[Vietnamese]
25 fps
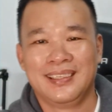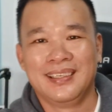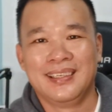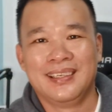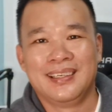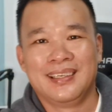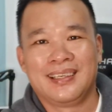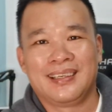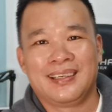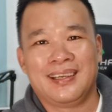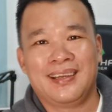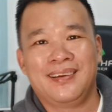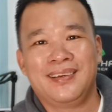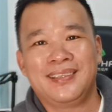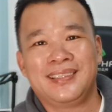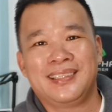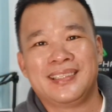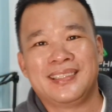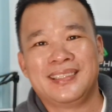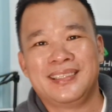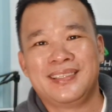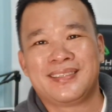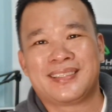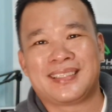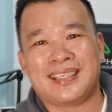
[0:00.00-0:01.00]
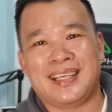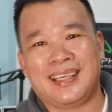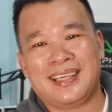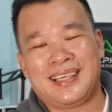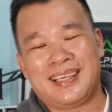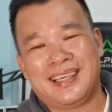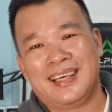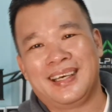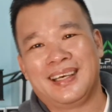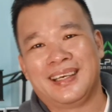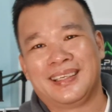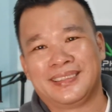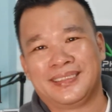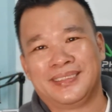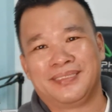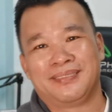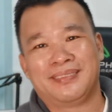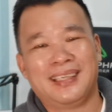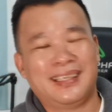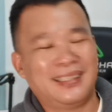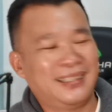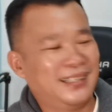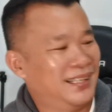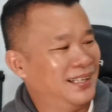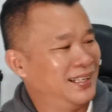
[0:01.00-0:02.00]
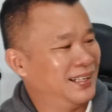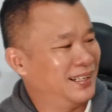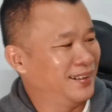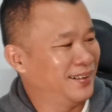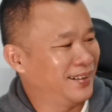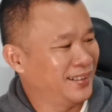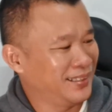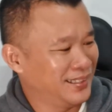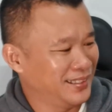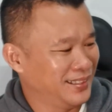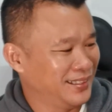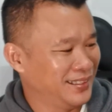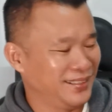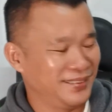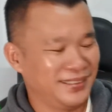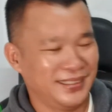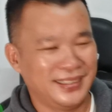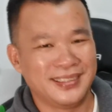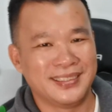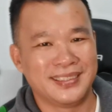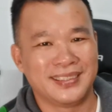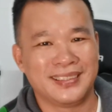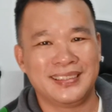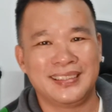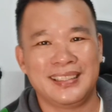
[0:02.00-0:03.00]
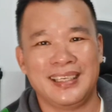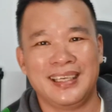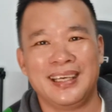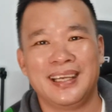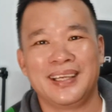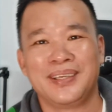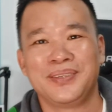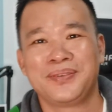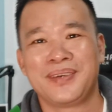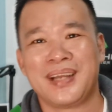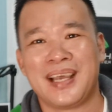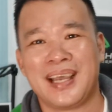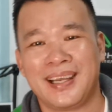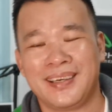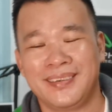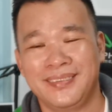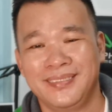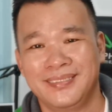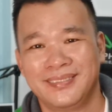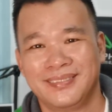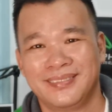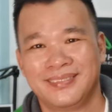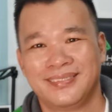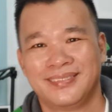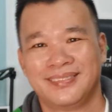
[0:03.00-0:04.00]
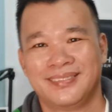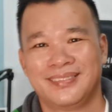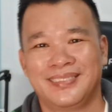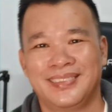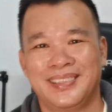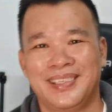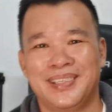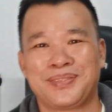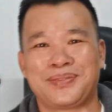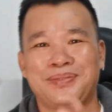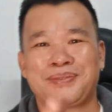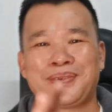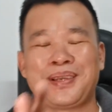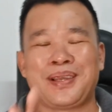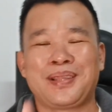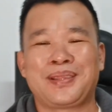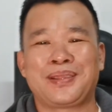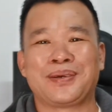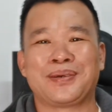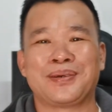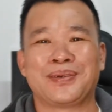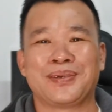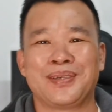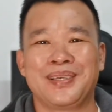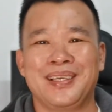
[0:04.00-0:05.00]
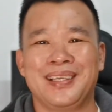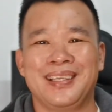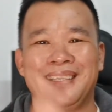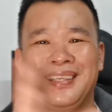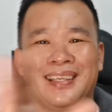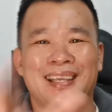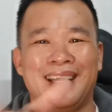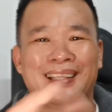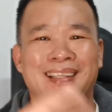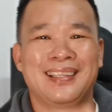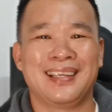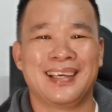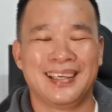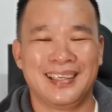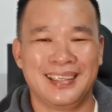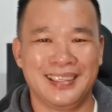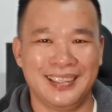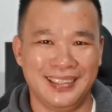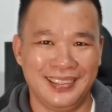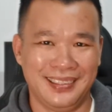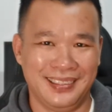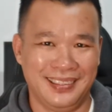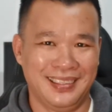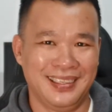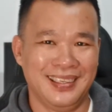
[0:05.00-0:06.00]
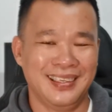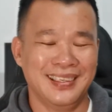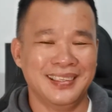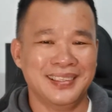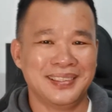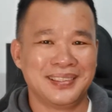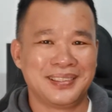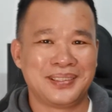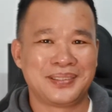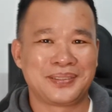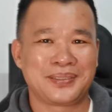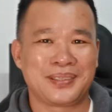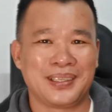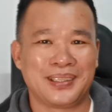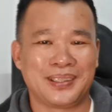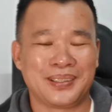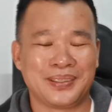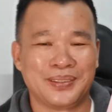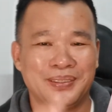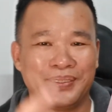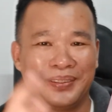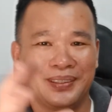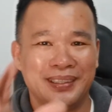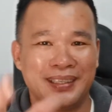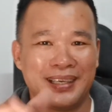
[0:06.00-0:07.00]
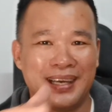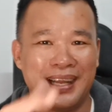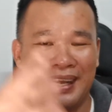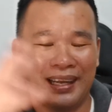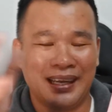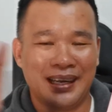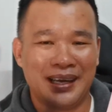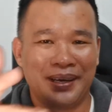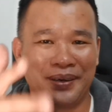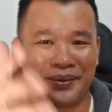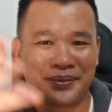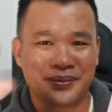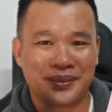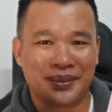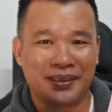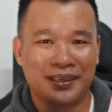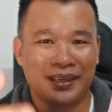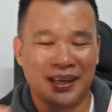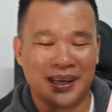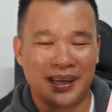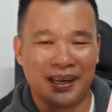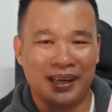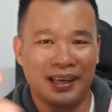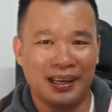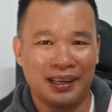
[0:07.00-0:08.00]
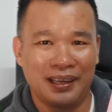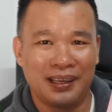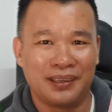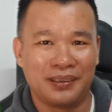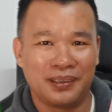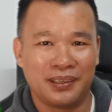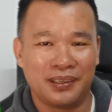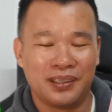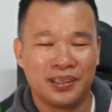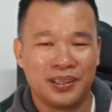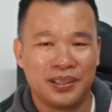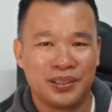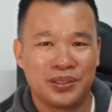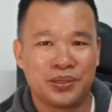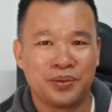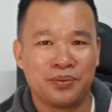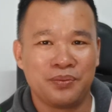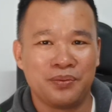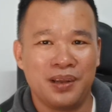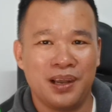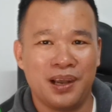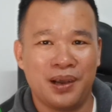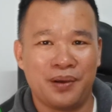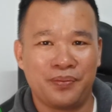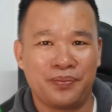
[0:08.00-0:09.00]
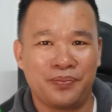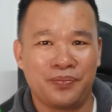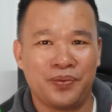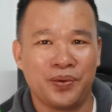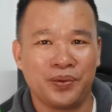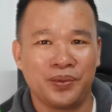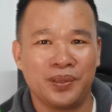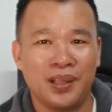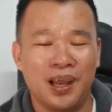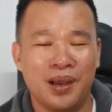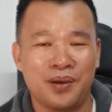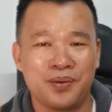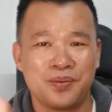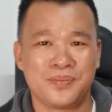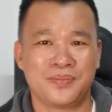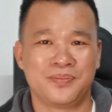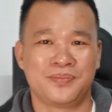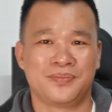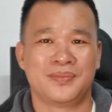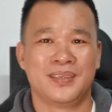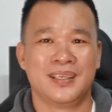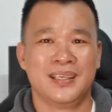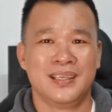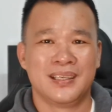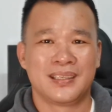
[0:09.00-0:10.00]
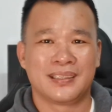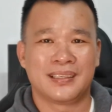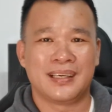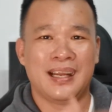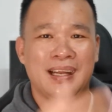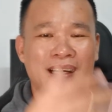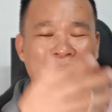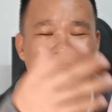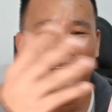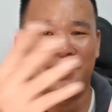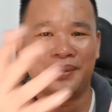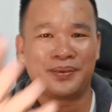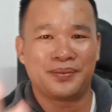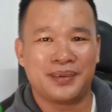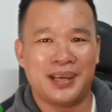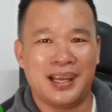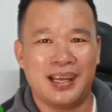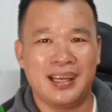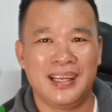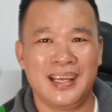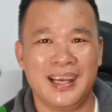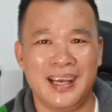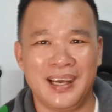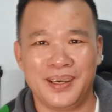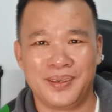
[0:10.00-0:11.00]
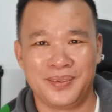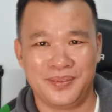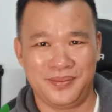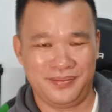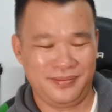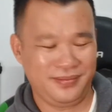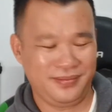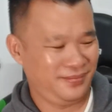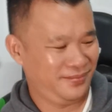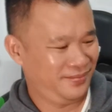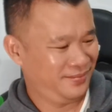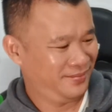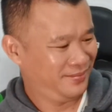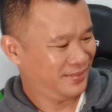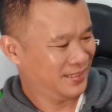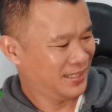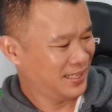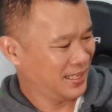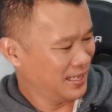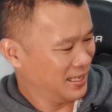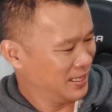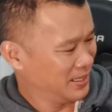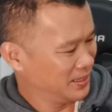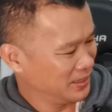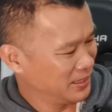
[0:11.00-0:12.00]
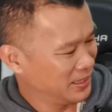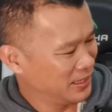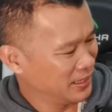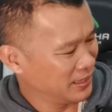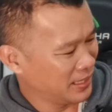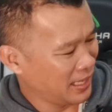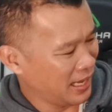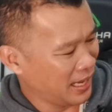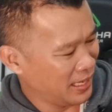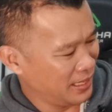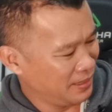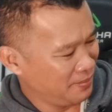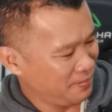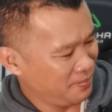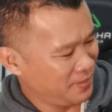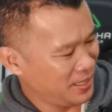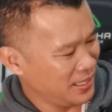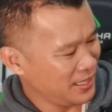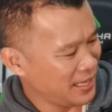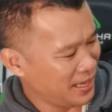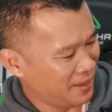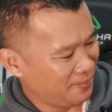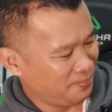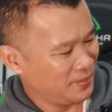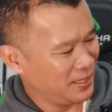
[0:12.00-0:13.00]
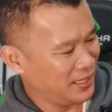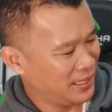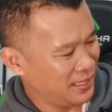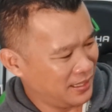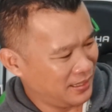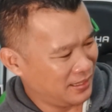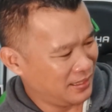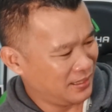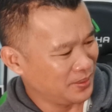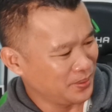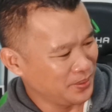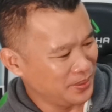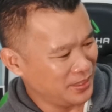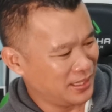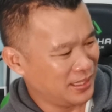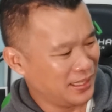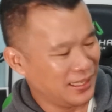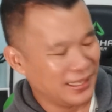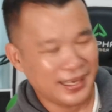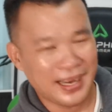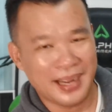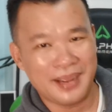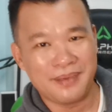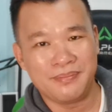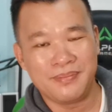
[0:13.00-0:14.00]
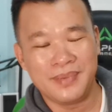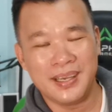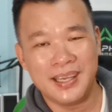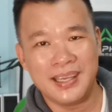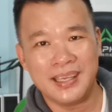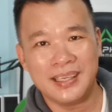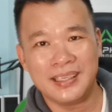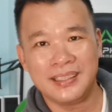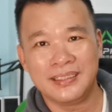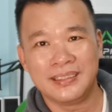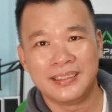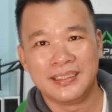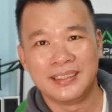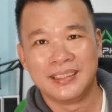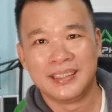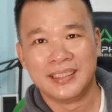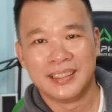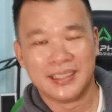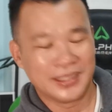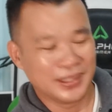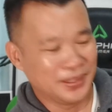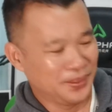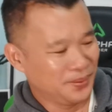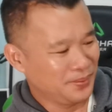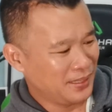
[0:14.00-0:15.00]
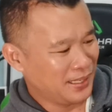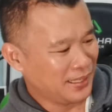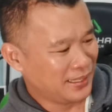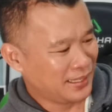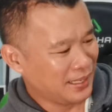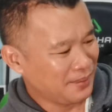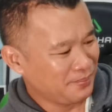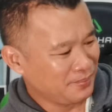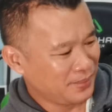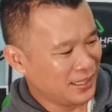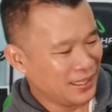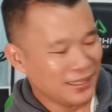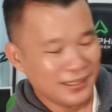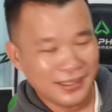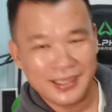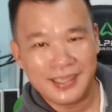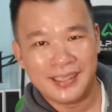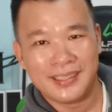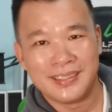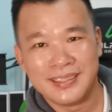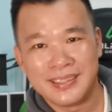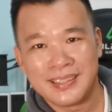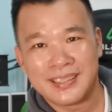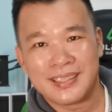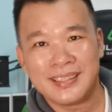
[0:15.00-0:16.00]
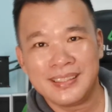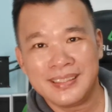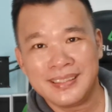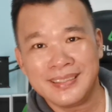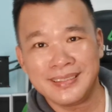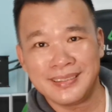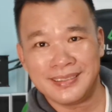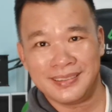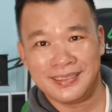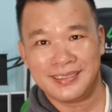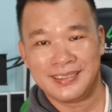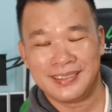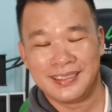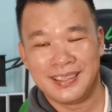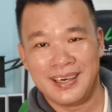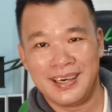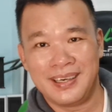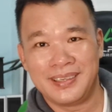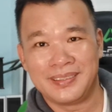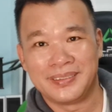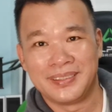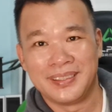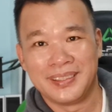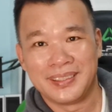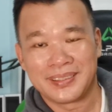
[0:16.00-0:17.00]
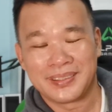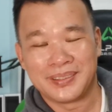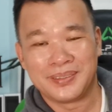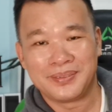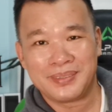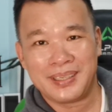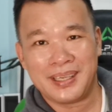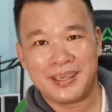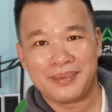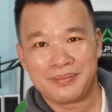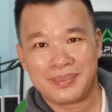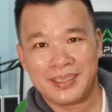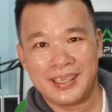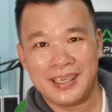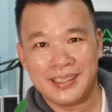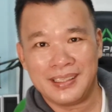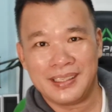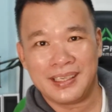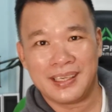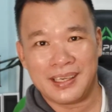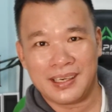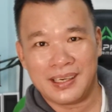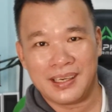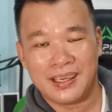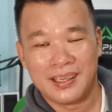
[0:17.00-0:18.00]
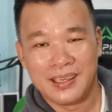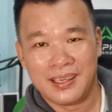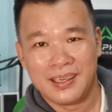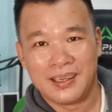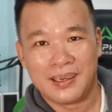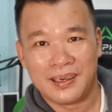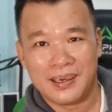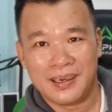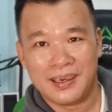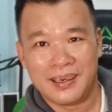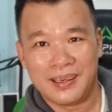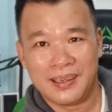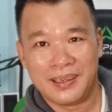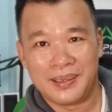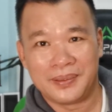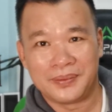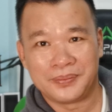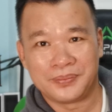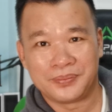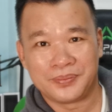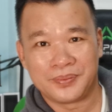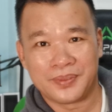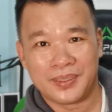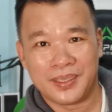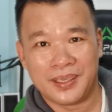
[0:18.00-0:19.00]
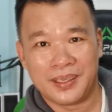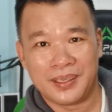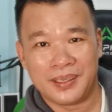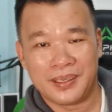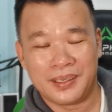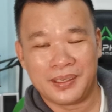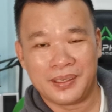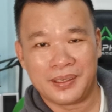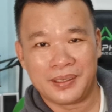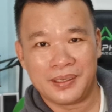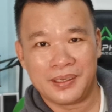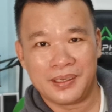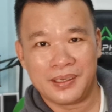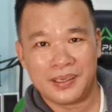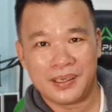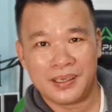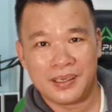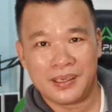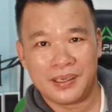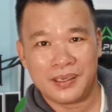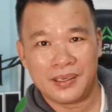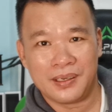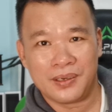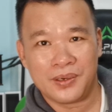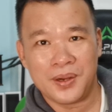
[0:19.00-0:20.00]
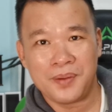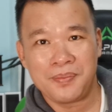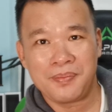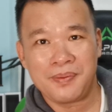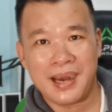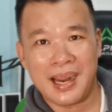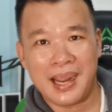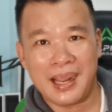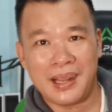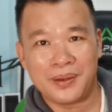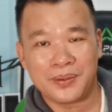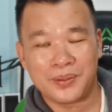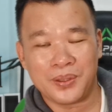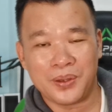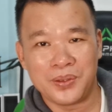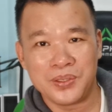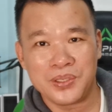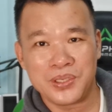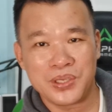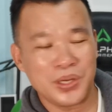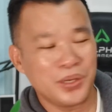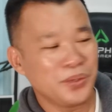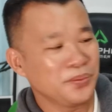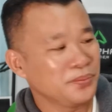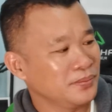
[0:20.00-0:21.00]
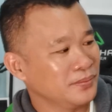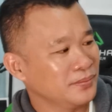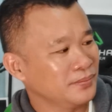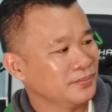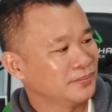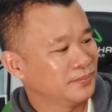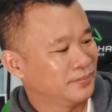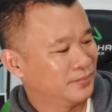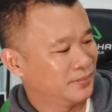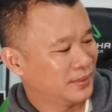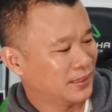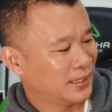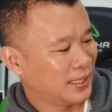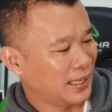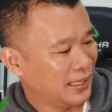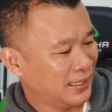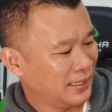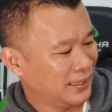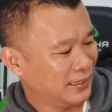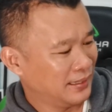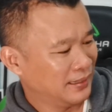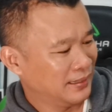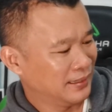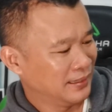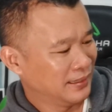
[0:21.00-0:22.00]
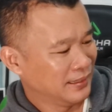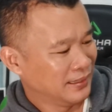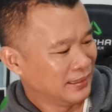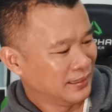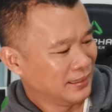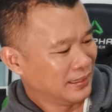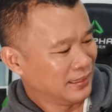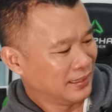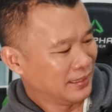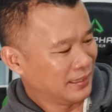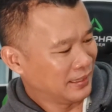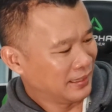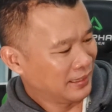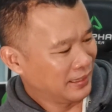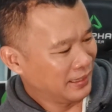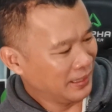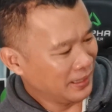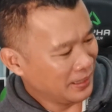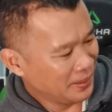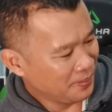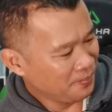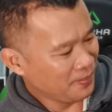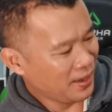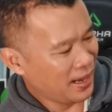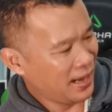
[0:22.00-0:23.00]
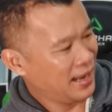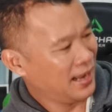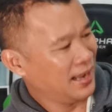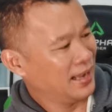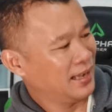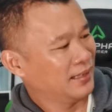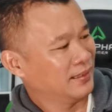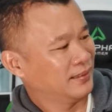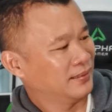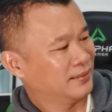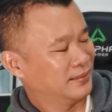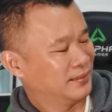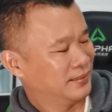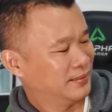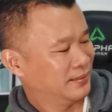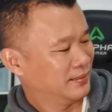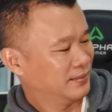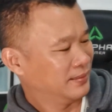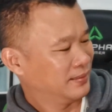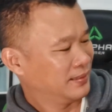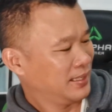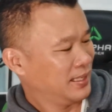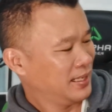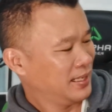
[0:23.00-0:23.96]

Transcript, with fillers: nghe nói tình yêu dạy khờ thì chúng ta thấy cái loại tình yêu thường nó xảy ra lúc nào lúc cái tuổi dậy thì lúc cái tuổi đang học à, trung học phổ thông đang học đại học thì thường thường lại mới gặp mà tuổi rất là đam mê cũng là cam kết là đưa rước đúng không cũng cam kết là à, à, à, góp gạo thổi chung à. nhưng mà cái này